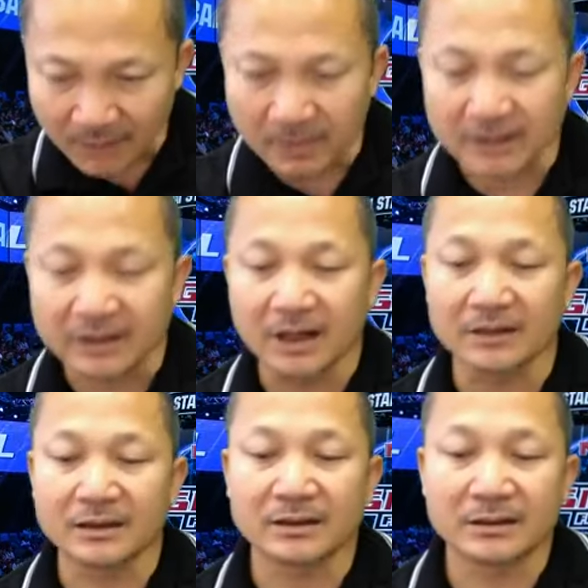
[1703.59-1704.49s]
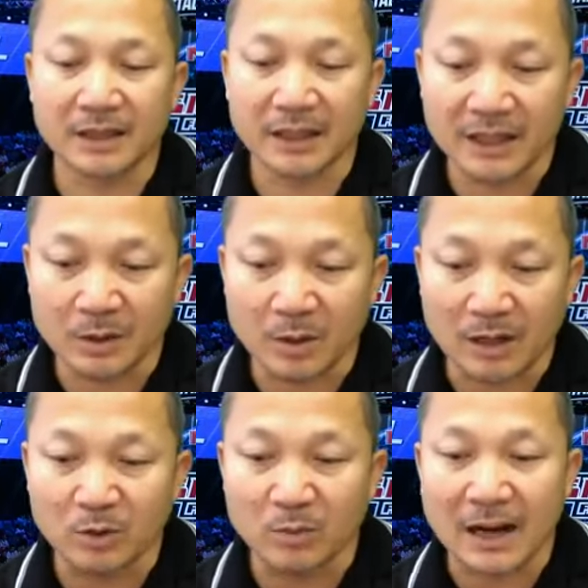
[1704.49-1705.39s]
ประเสริฐที่นี่ดูกัน
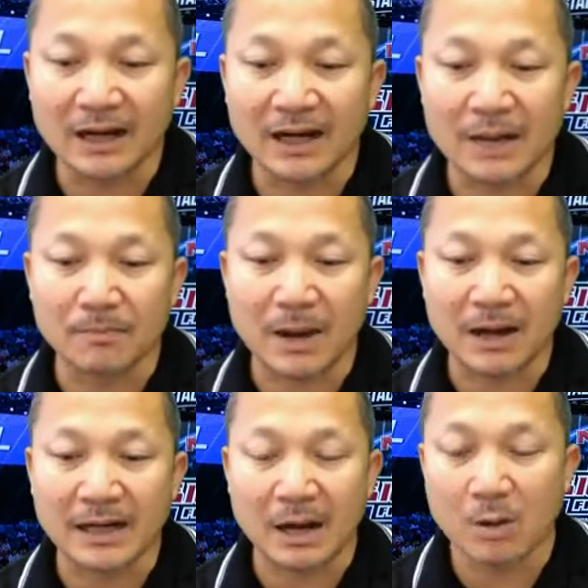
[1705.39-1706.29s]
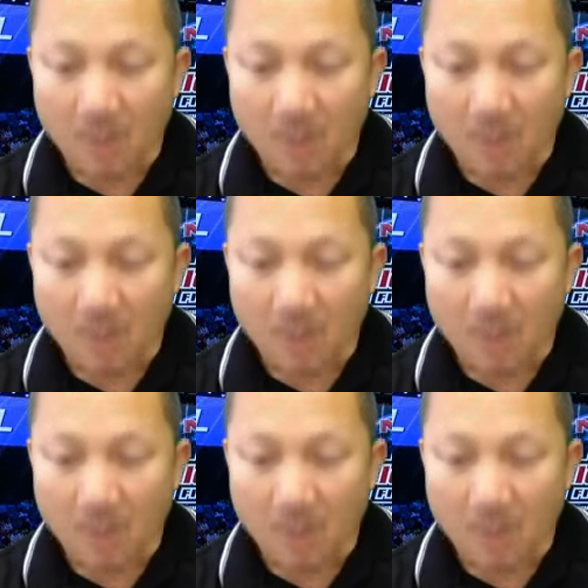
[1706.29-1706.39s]
ทุกบ้านเลยครับบางแก้ว